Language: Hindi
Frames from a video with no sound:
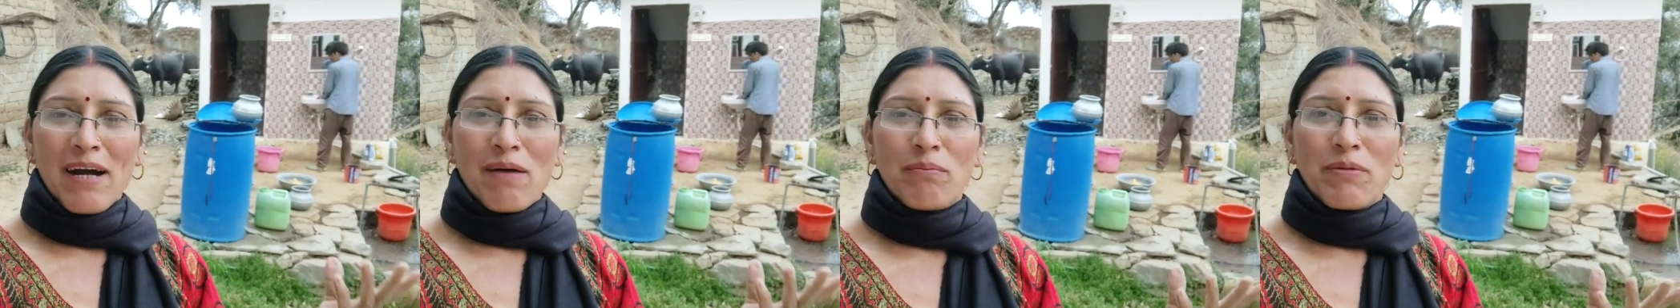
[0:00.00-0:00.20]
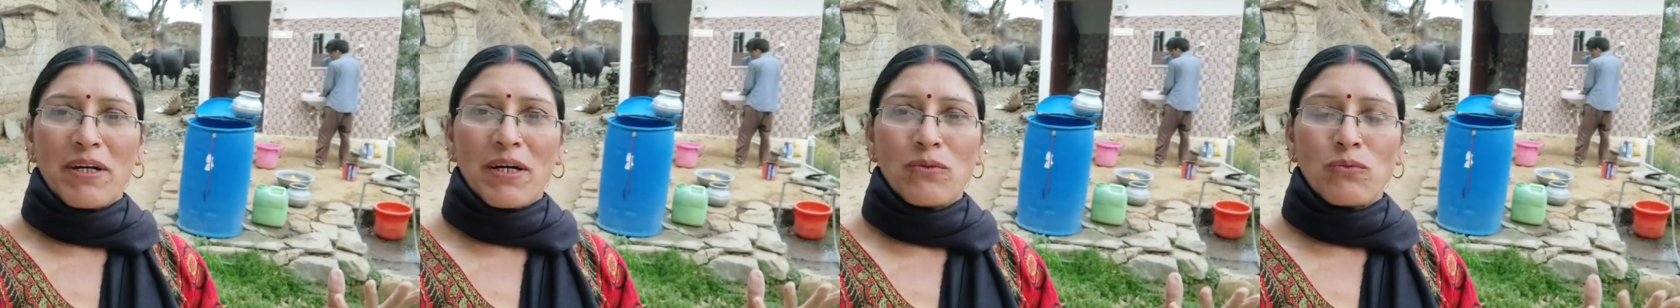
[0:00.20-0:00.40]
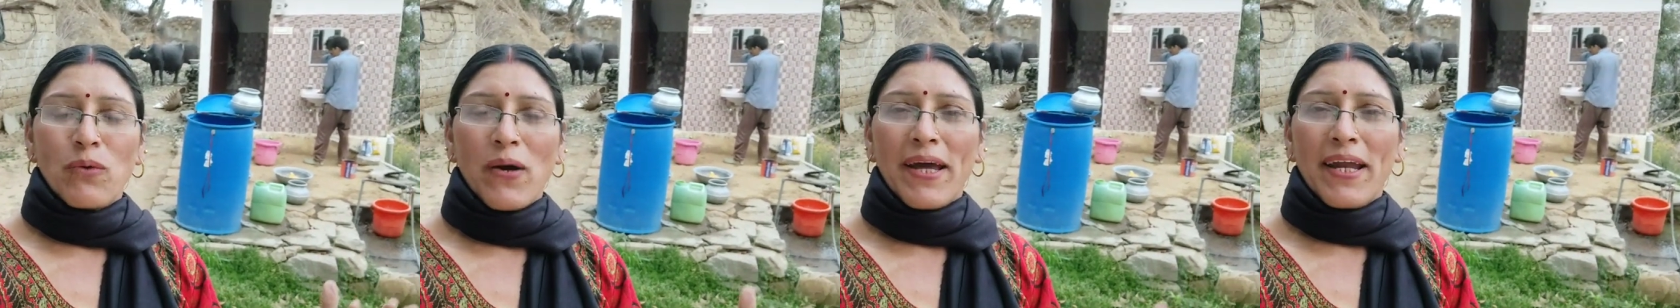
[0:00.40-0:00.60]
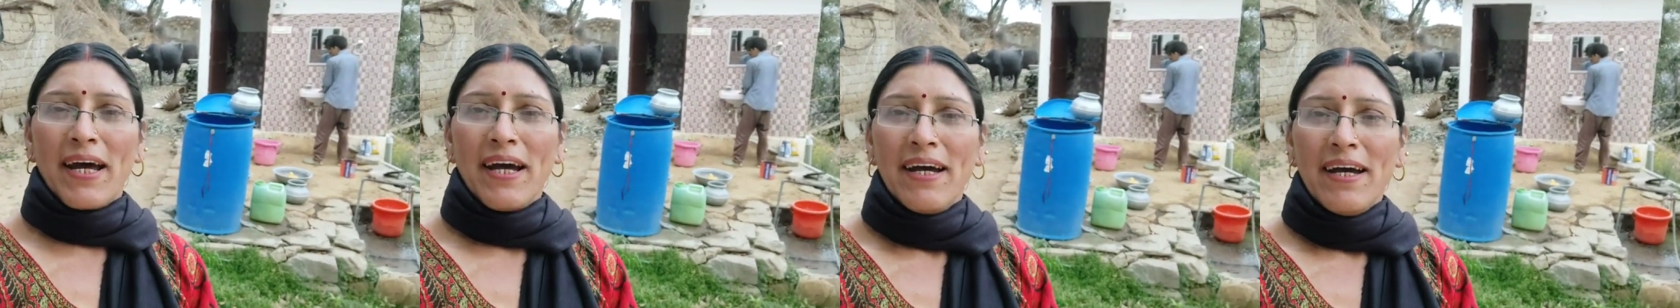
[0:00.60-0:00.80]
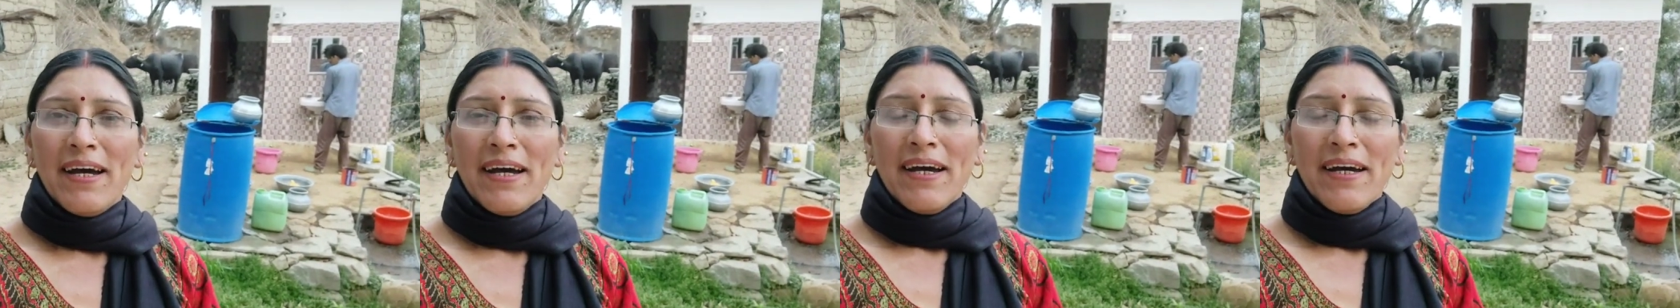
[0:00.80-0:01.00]
काम पड़ा हुआ है
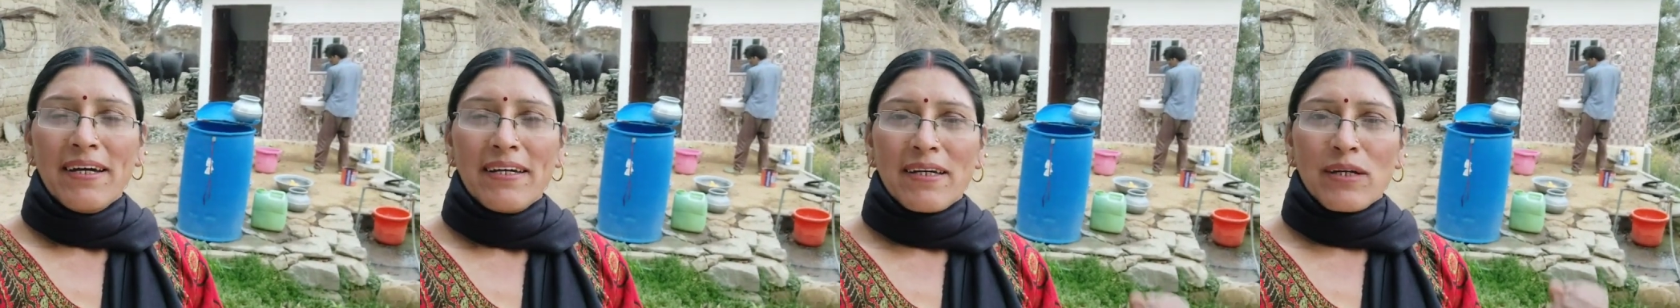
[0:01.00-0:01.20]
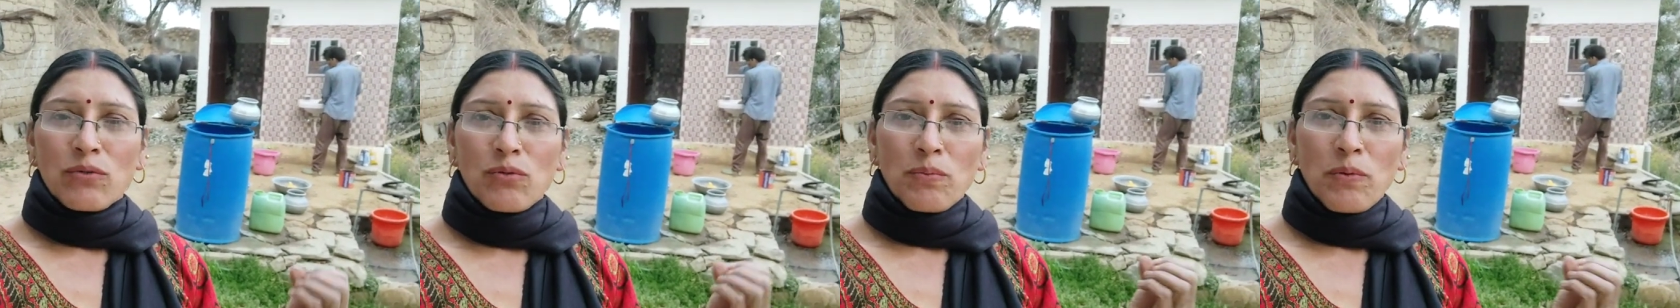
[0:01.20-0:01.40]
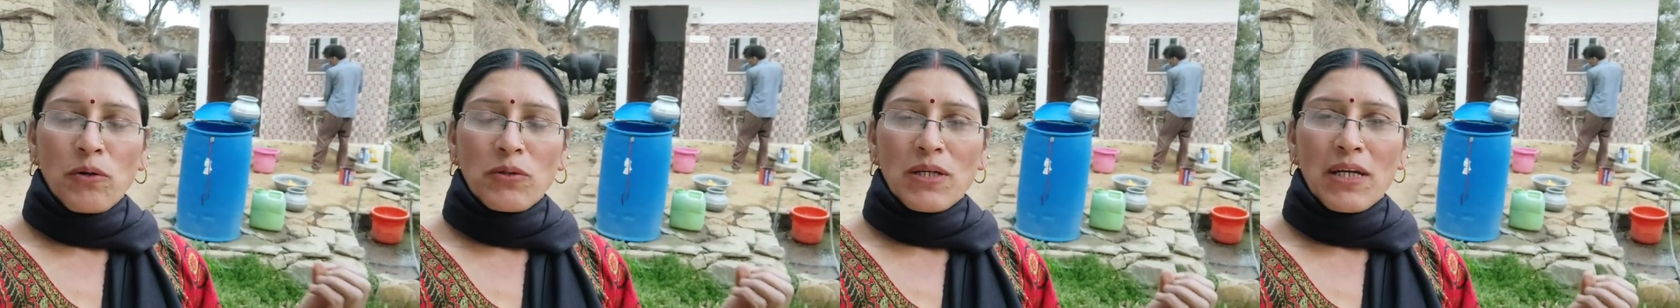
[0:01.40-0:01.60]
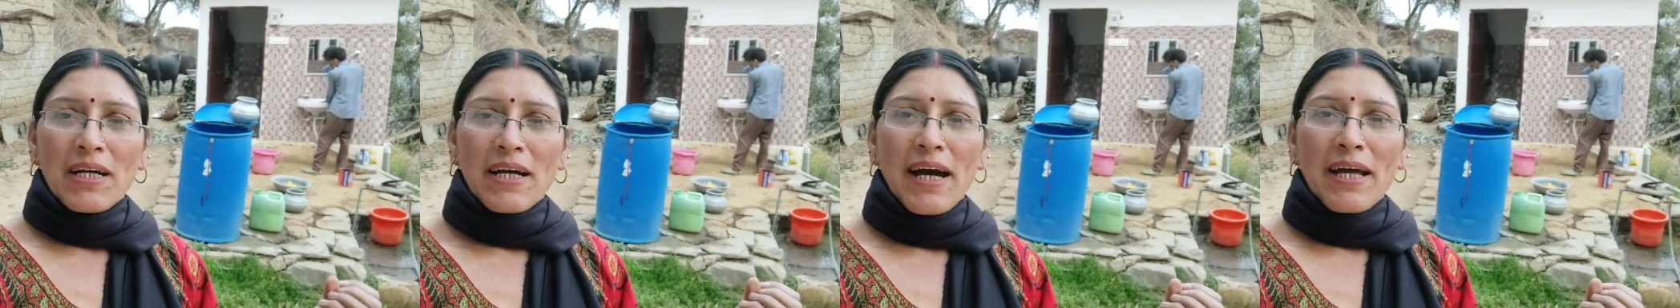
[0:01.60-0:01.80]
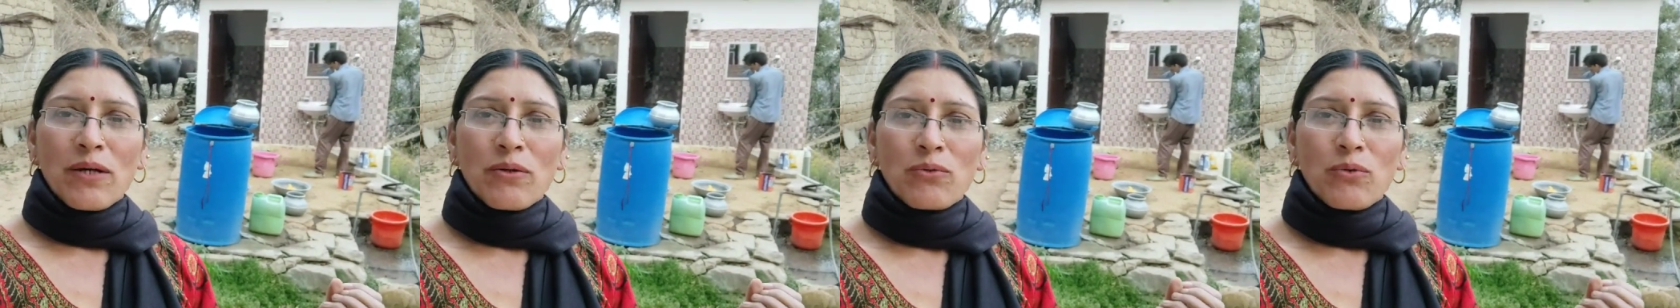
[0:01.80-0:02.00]
ना एक तो पौधे
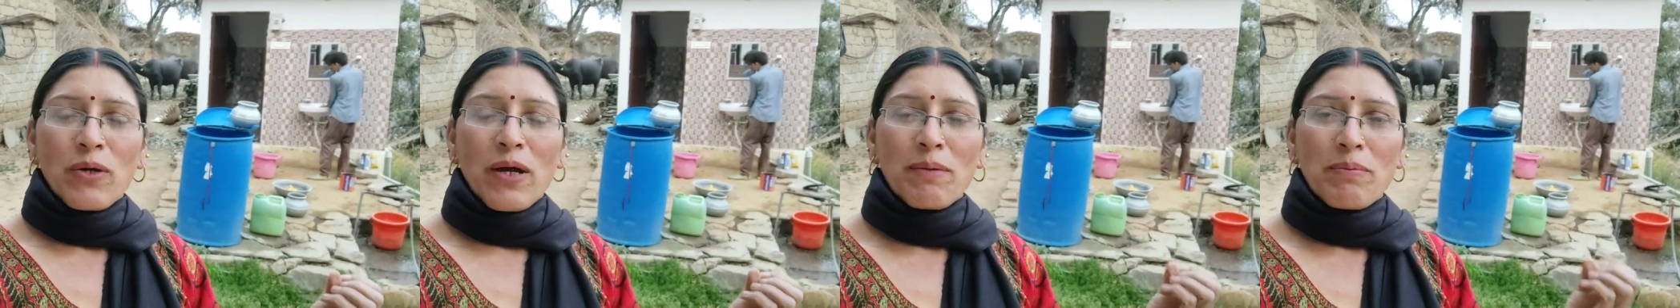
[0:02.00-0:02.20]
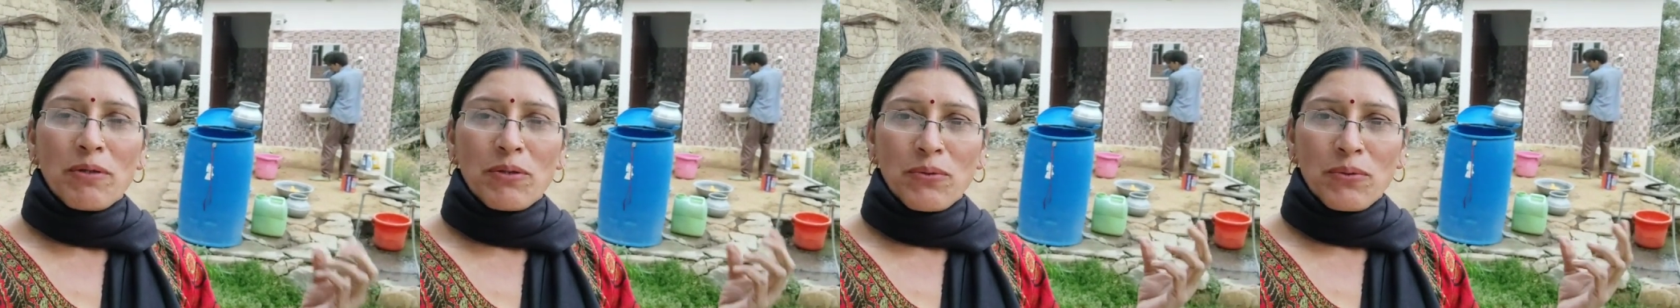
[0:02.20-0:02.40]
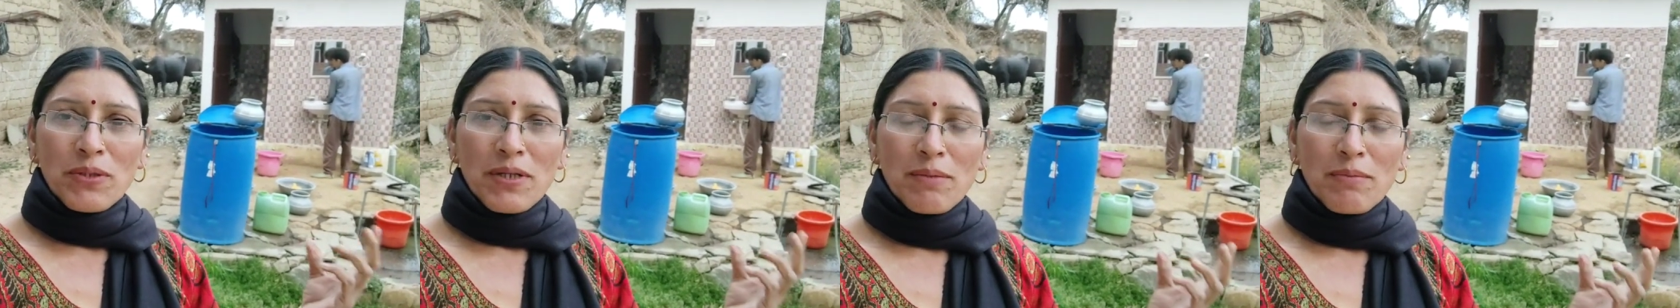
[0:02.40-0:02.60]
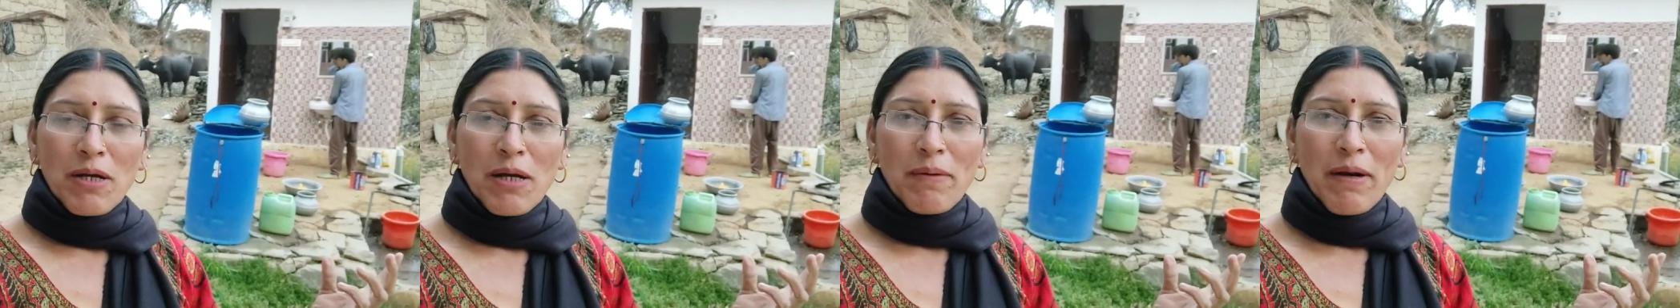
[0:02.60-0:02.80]
लगाने को हैं पर दूसरे अभी